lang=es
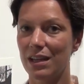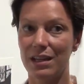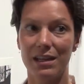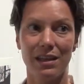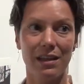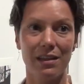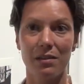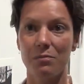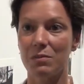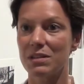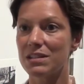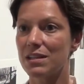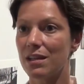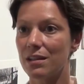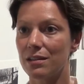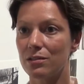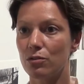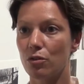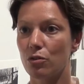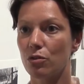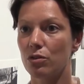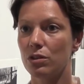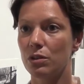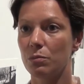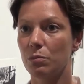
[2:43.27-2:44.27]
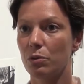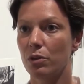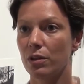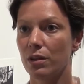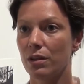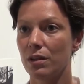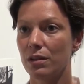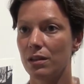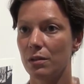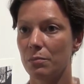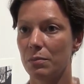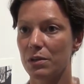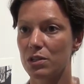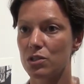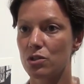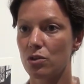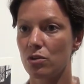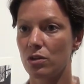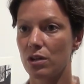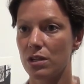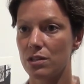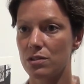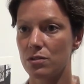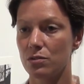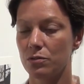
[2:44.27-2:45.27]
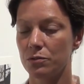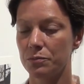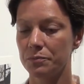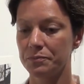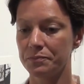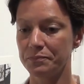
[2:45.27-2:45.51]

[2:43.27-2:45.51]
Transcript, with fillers: aquí además hay todo tipo de, personas. ¿no?